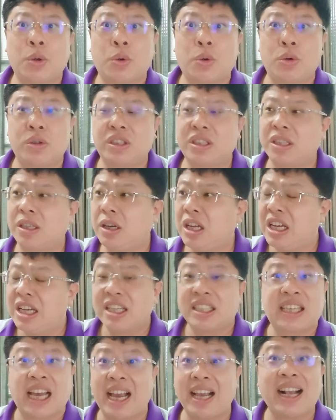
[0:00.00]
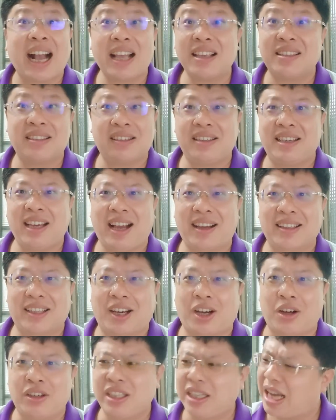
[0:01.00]
不是个才干是一样
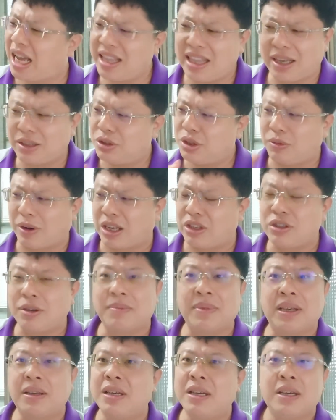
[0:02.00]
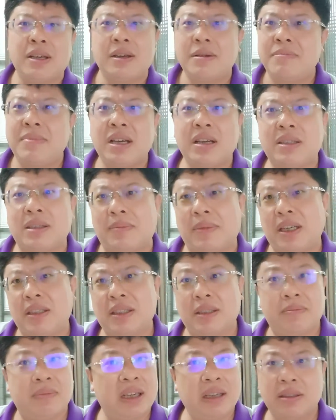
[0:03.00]
的哦，你看上去完全没没有什么，
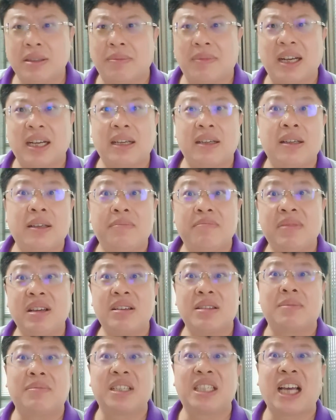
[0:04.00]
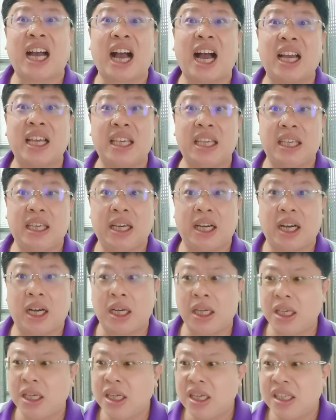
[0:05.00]
没有什么，没有什么差异
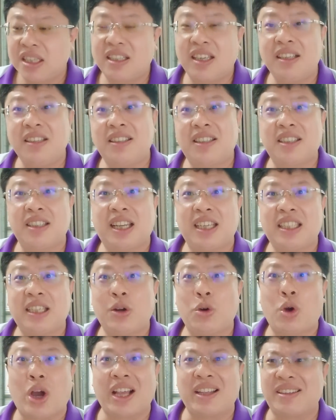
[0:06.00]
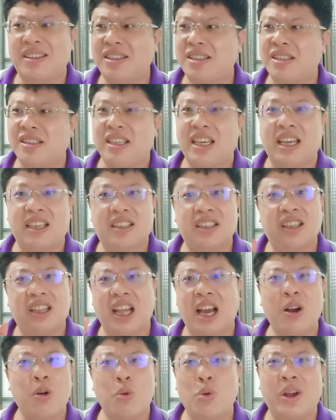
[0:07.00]
哈。甚至那些乱世也是
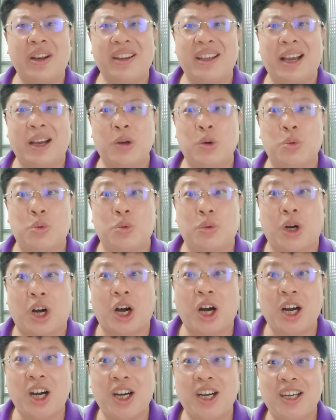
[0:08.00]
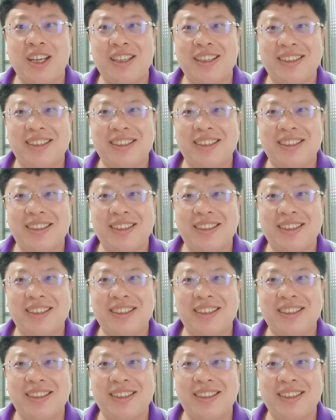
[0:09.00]
能文能武哦，